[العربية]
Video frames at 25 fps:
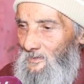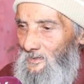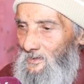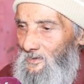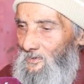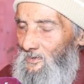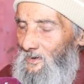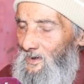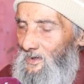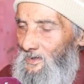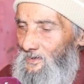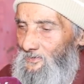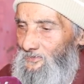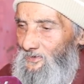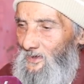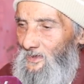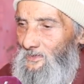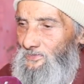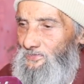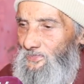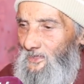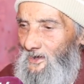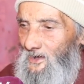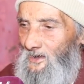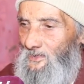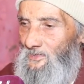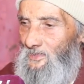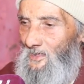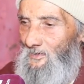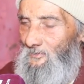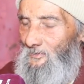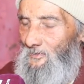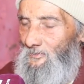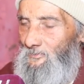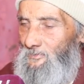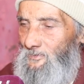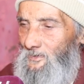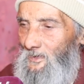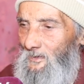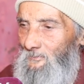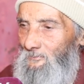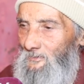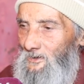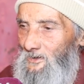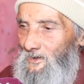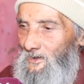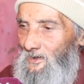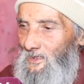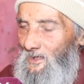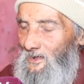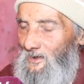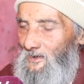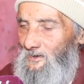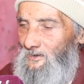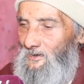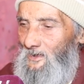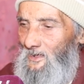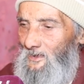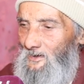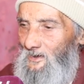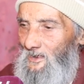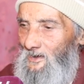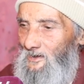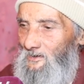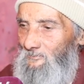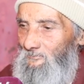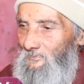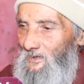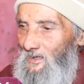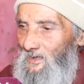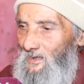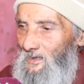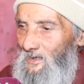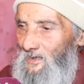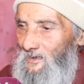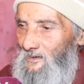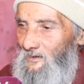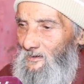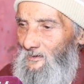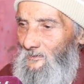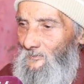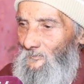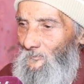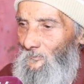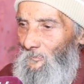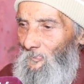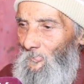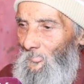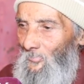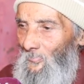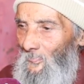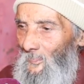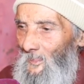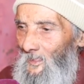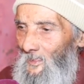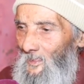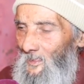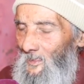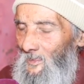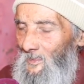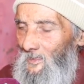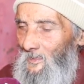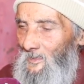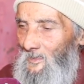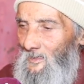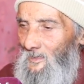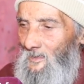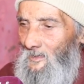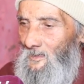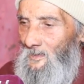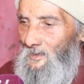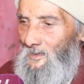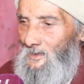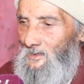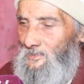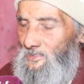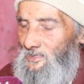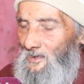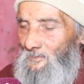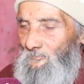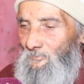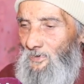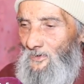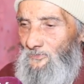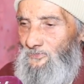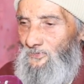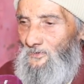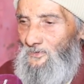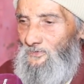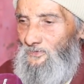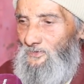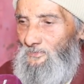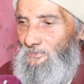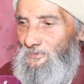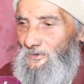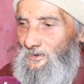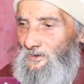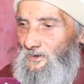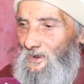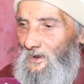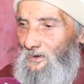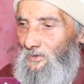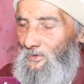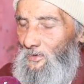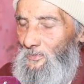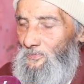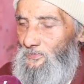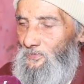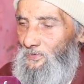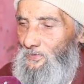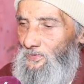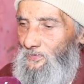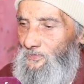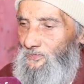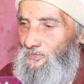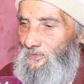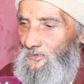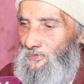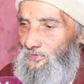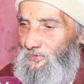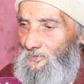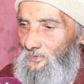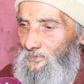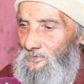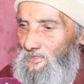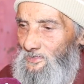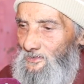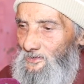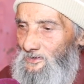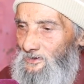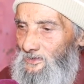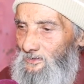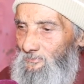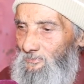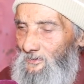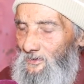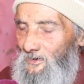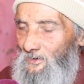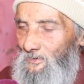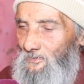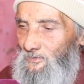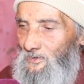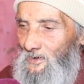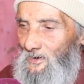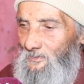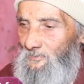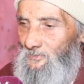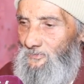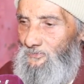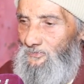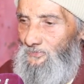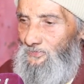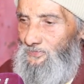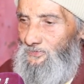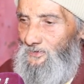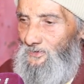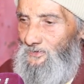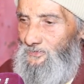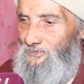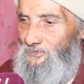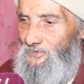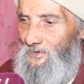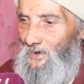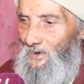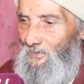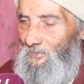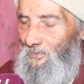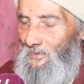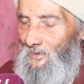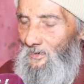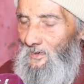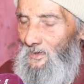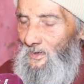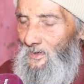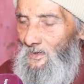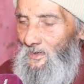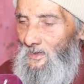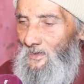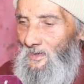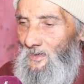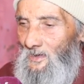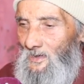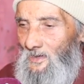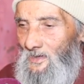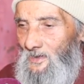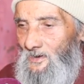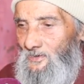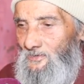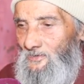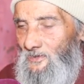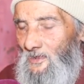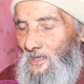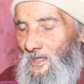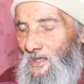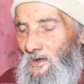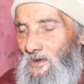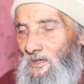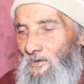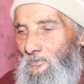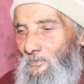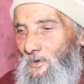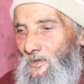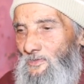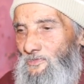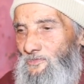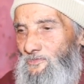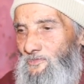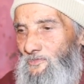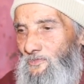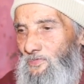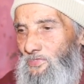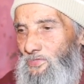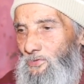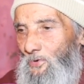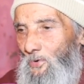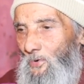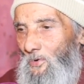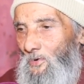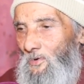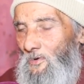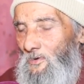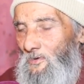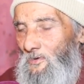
إوا جاي الدري دابا بيا ملي لحقنا هنا للمحل قلت له سير جيب لينا الخبز ونص الحليب انا وياك باش نتعشاو خرج لقى الحوان تسدو